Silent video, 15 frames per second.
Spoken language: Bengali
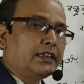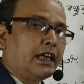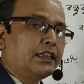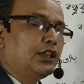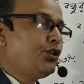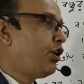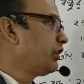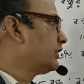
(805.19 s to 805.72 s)

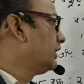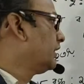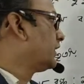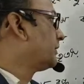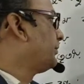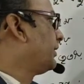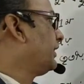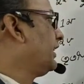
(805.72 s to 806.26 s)
তাদের
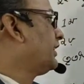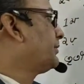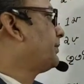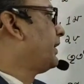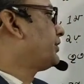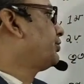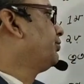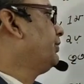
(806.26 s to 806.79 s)
অর্ধেক মানে এক্স
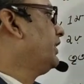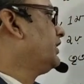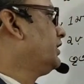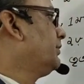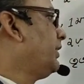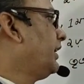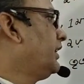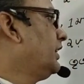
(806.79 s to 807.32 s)
প্লাস টু এক্স
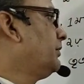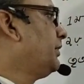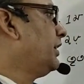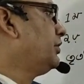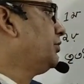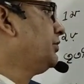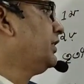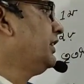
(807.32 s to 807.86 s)
ডিভাইডেড
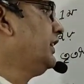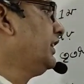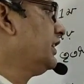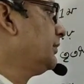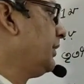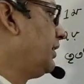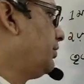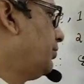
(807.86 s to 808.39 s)
বাই টু থ্রি
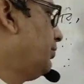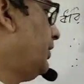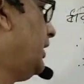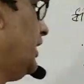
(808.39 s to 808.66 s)
এক্স বাই টু